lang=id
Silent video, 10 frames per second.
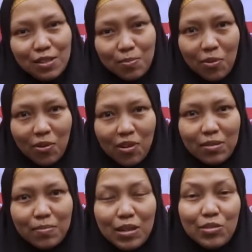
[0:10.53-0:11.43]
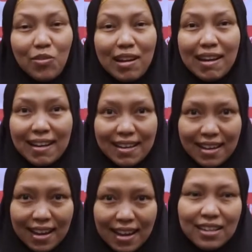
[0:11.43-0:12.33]
Sport, baju
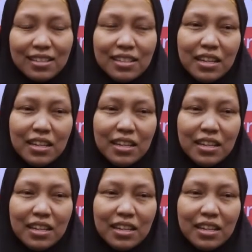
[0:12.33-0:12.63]
olahraga.